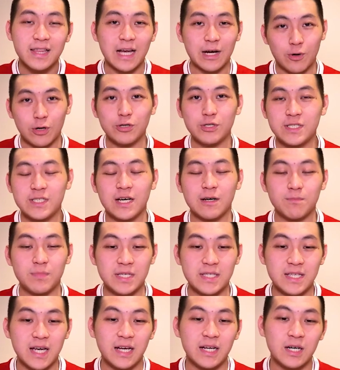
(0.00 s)
那关于这场比
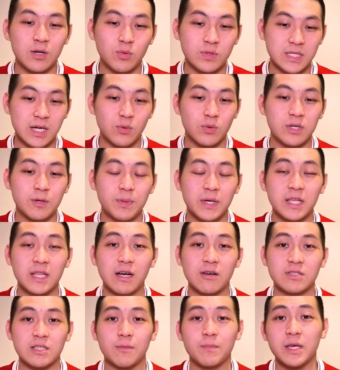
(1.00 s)
赛呢，我在我的频
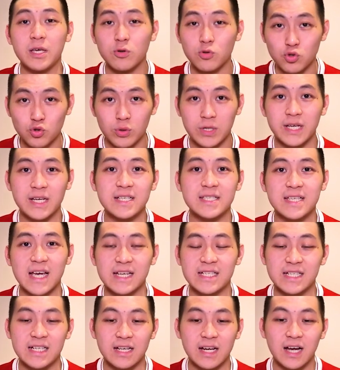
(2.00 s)
道上面有做了一个赛
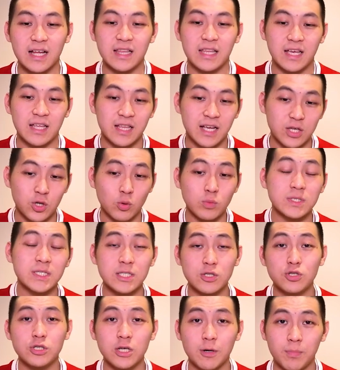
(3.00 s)
前看点，那有
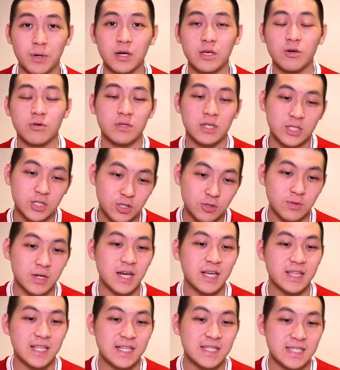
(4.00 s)
兴趣的朋友呢，就可
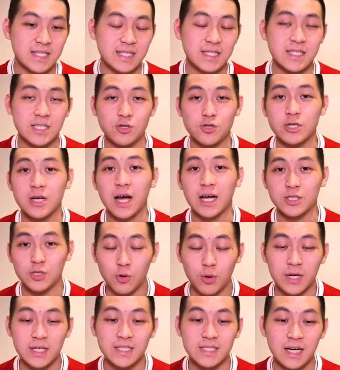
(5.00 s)
以点击资讯卡去
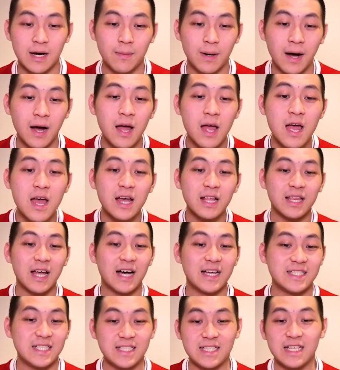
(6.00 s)
看一下吧。
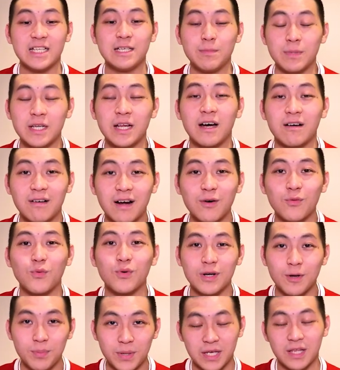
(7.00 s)
那谢谢你们啊，让
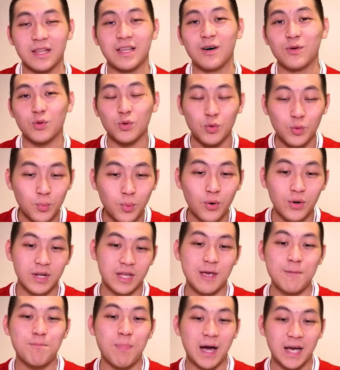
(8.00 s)
我的频道突破了
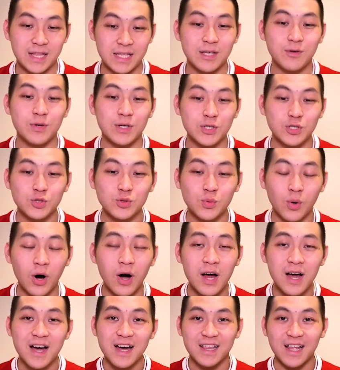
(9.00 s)
一百订阅数哦。
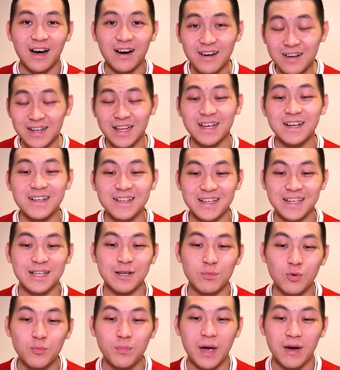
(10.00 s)
那二零二零的
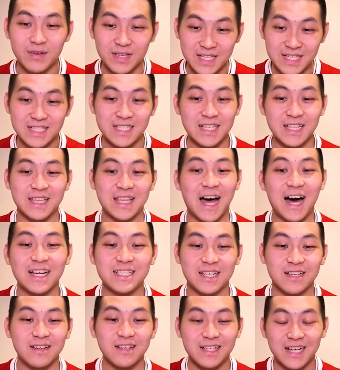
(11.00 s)
目标已经达
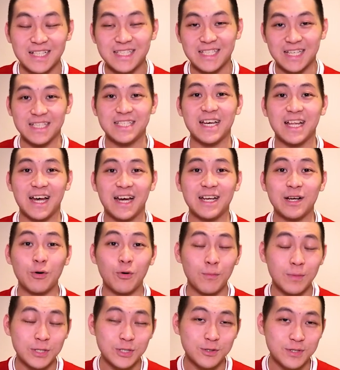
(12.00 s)
成了，那接下来呢，我
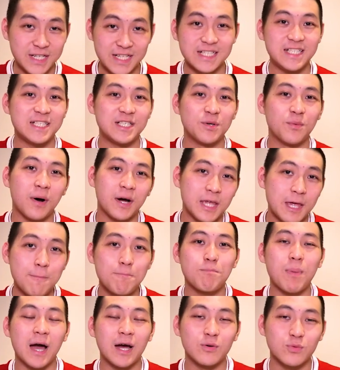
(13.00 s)
们就一起往一
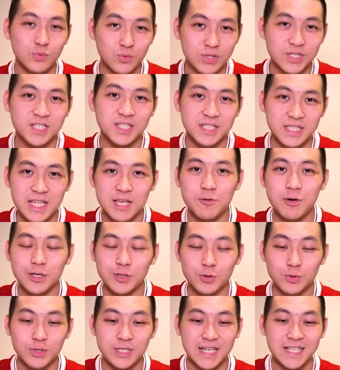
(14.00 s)
百五十订阅
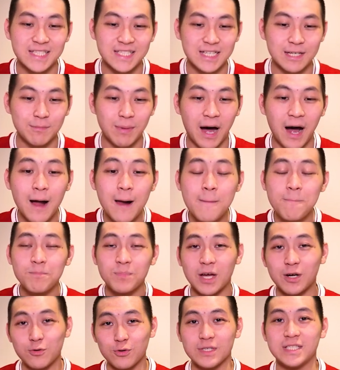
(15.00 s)
数前进吧。
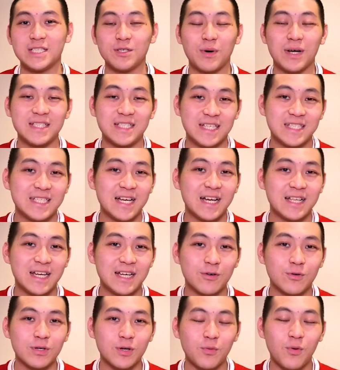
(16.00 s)
那如果喜欢接下来内
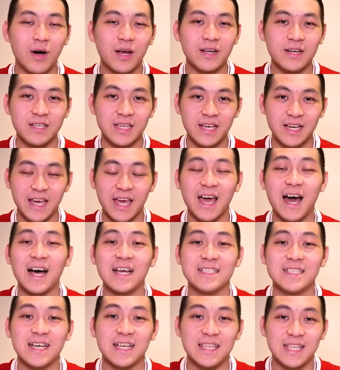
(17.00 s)
容的话呢，也可以
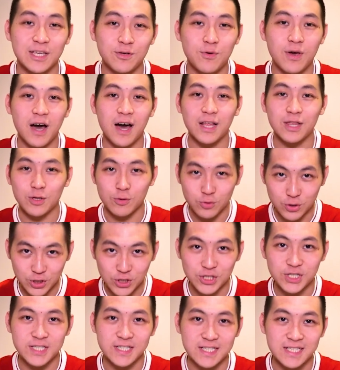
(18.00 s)
按下订阅按钮
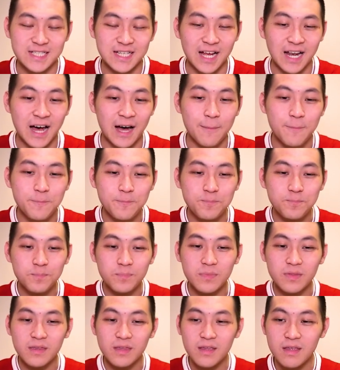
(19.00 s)
支持一下啦。
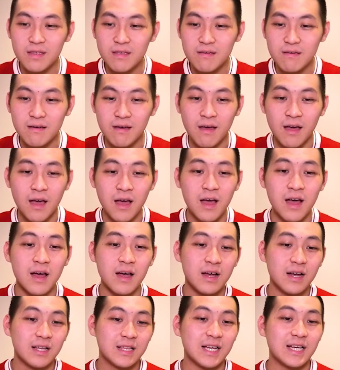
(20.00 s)

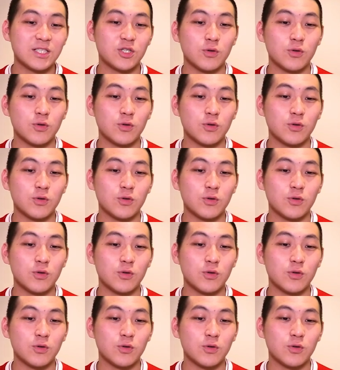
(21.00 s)
那